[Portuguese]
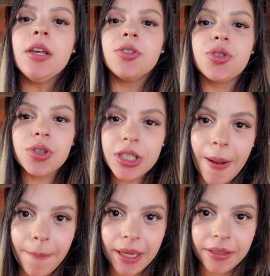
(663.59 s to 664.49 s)

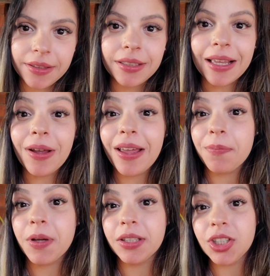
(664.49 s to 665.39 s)
justamente na
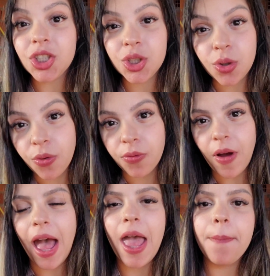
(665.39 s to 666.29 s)
época de
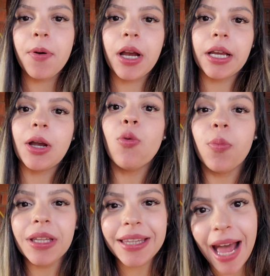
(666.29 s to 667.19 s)
chuva, época
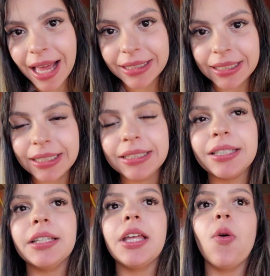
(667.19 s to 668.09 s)
umidade,
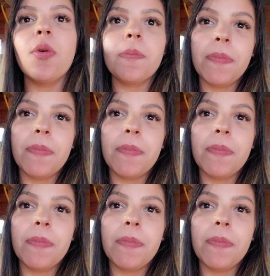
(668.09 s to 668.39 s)
entendeu?